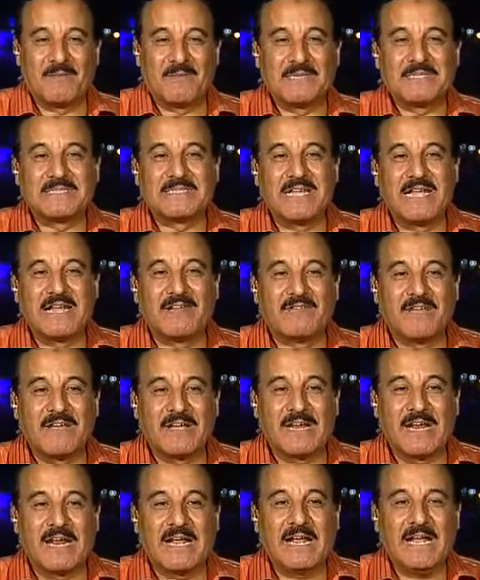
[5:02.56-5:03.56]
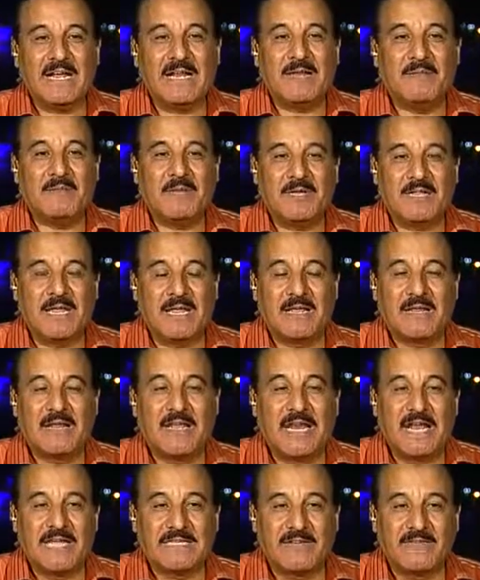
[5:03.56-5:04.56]
بس هي الفكره احنا محتاج
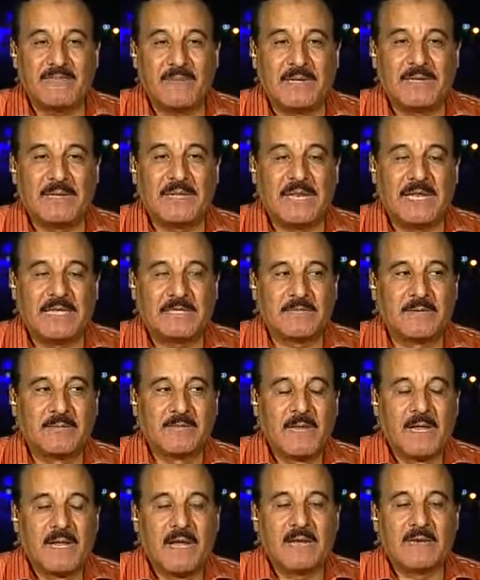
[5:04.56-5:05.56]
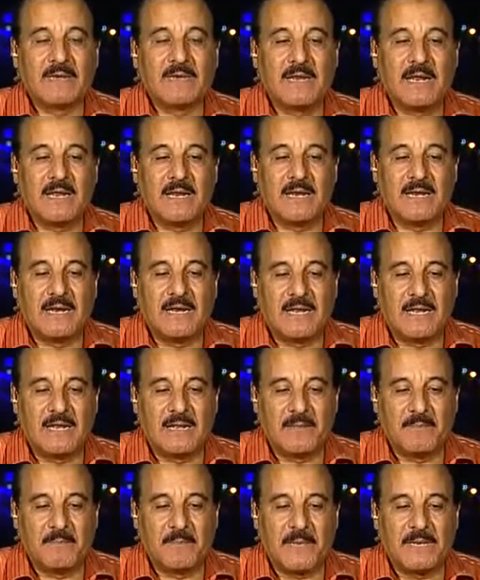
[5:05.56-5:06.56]
للاسف ما عندناش
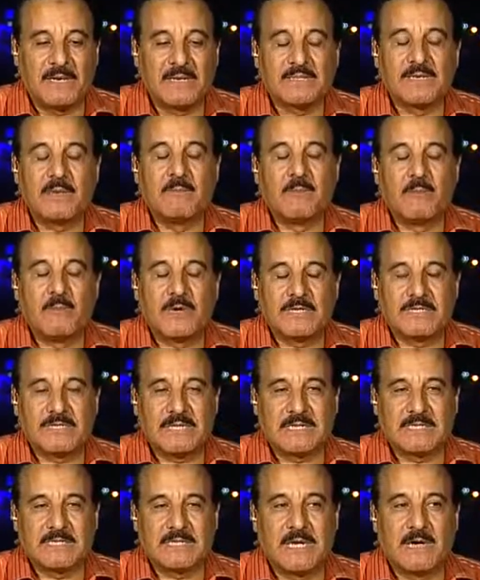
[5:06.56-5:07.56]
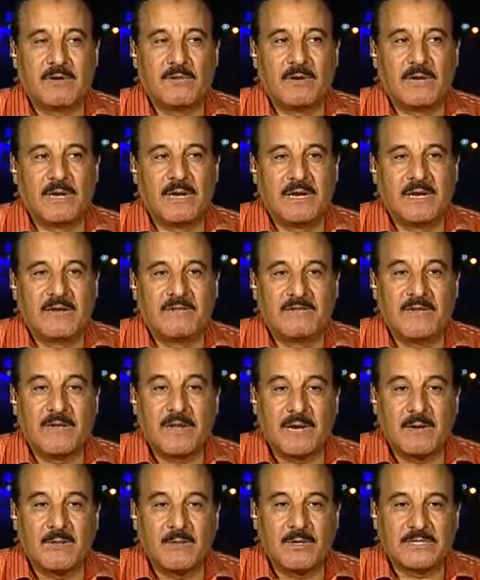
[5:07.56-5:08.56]
النظام المؤسسي او
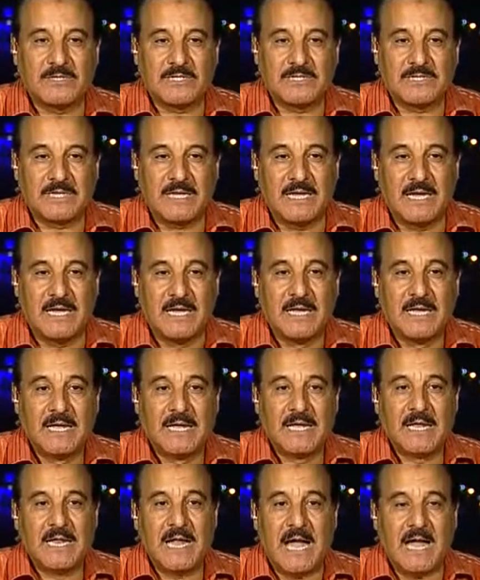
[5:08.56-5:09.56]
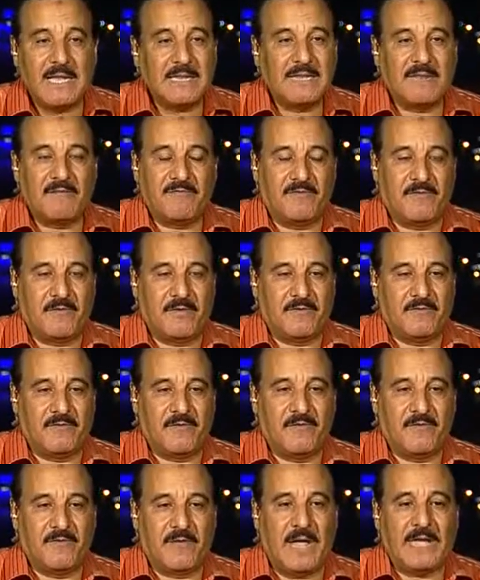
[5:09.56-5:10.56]
الفكره المؤسسيه حتى في,
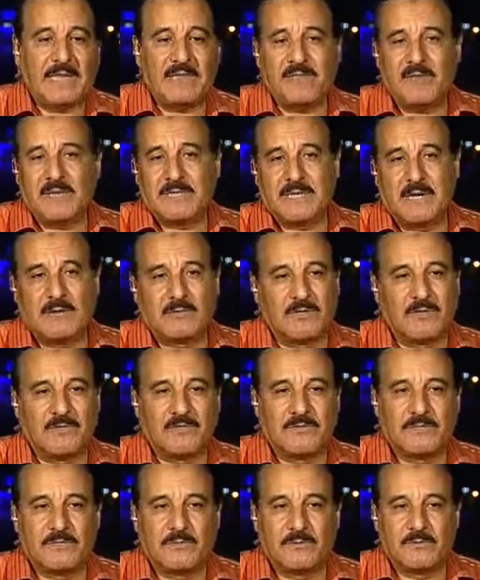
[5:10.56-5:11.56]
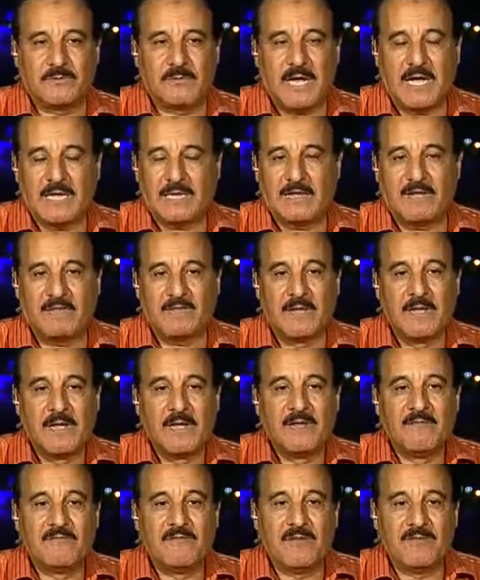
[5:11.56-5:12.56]
في حتى في الاذاعه والتلفزيون حتى
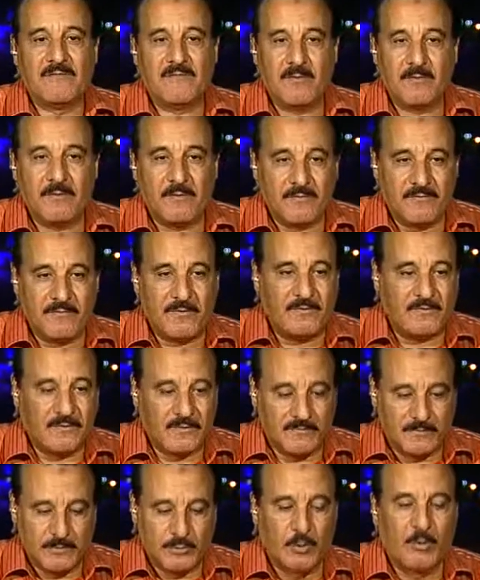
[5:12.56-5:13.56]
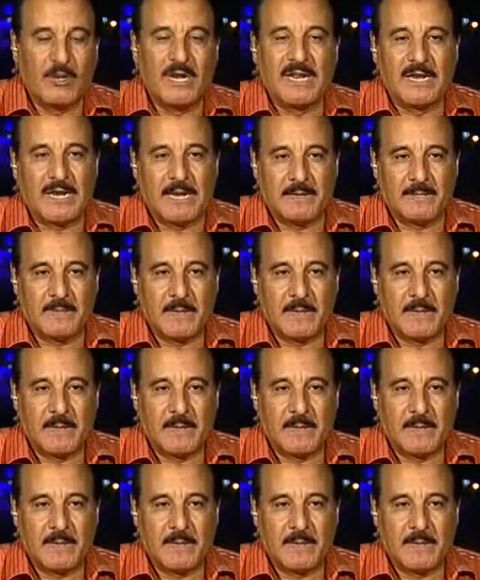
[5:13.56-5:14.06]
في في في, في شغلنا